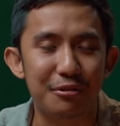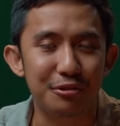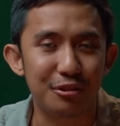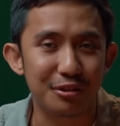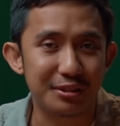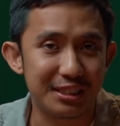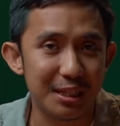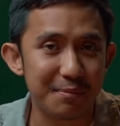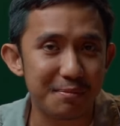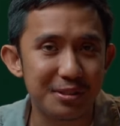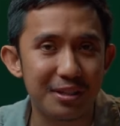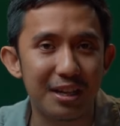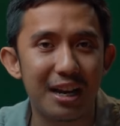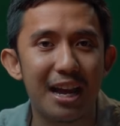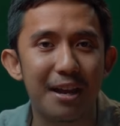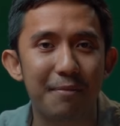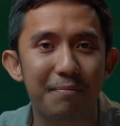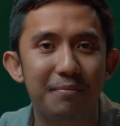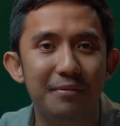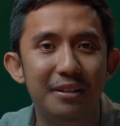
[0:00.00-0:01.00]
untuk
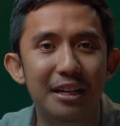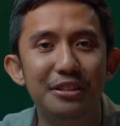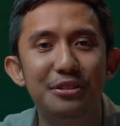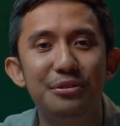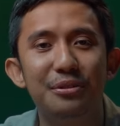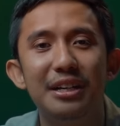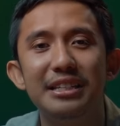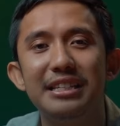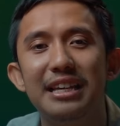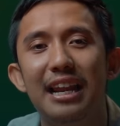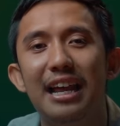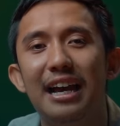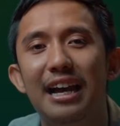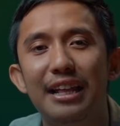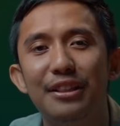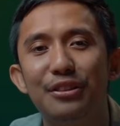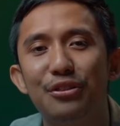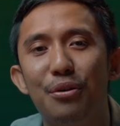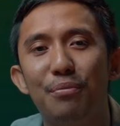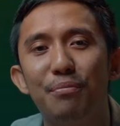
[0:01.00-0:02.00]
subscribe dan juga
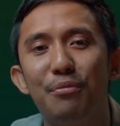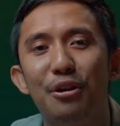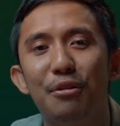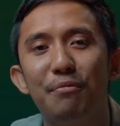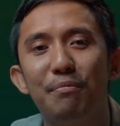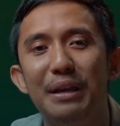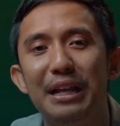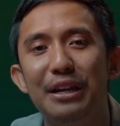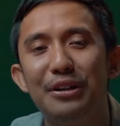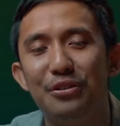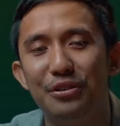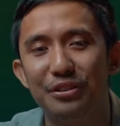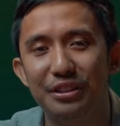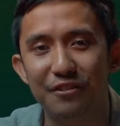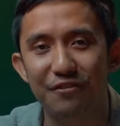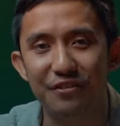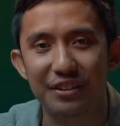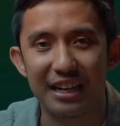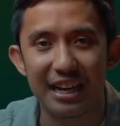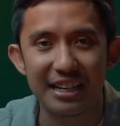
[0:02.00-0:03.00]
nyalakan tombol bell
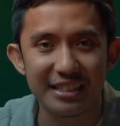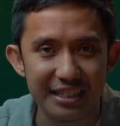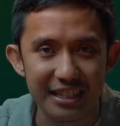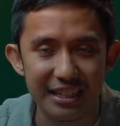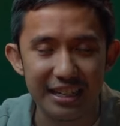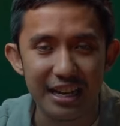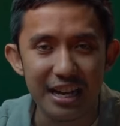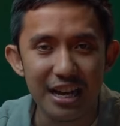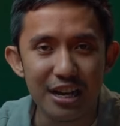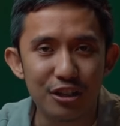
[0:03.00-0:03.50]
notifikasi